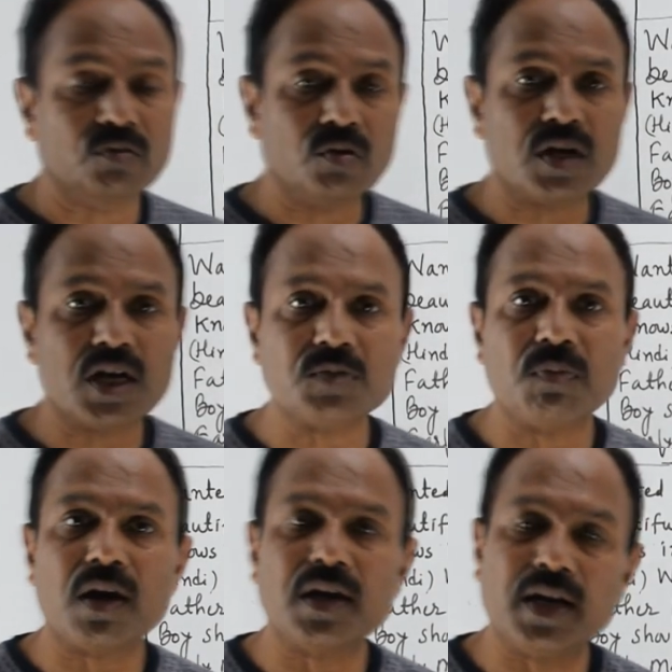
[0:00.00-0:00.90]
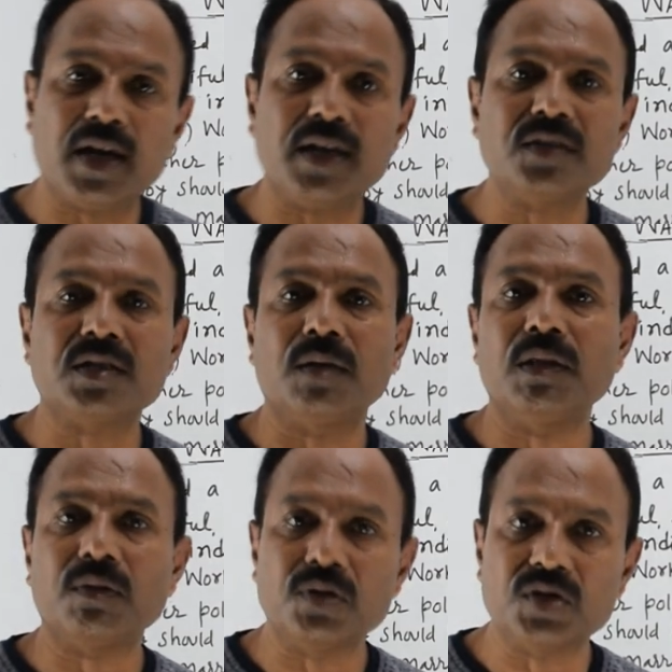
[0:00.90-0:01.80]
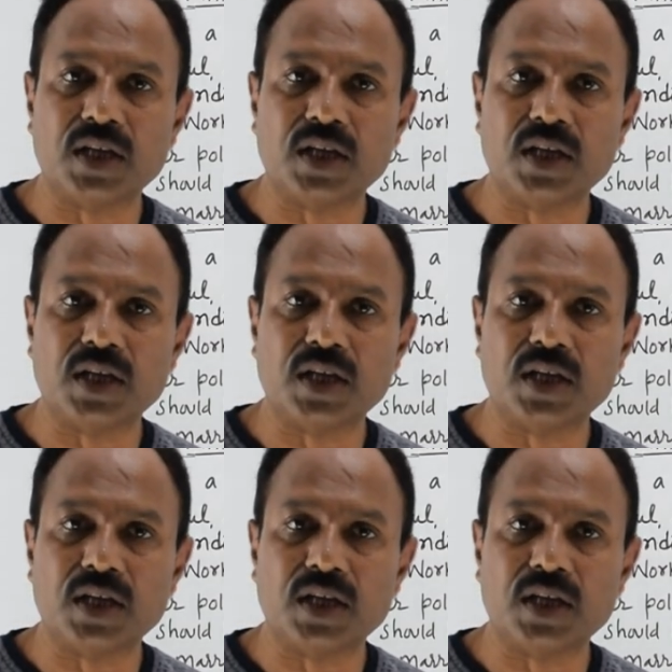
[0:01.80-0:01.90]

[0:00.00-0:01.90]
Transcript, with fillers: नो कास्ट बार लिखा है इसका मतलब कोई